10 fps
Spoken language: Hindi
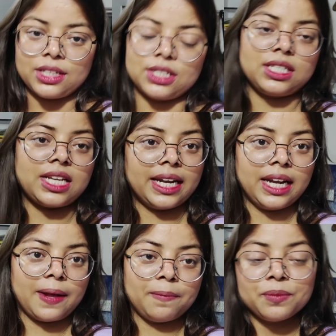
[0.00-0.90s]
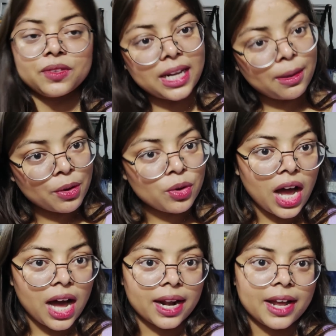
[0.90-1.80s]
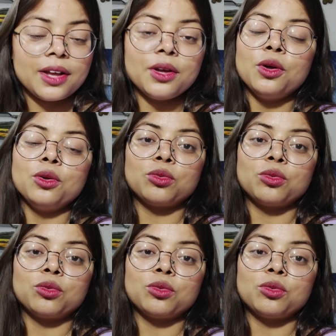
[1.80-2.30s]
जैसे चैनल है चैनल पे कोई आ रहा है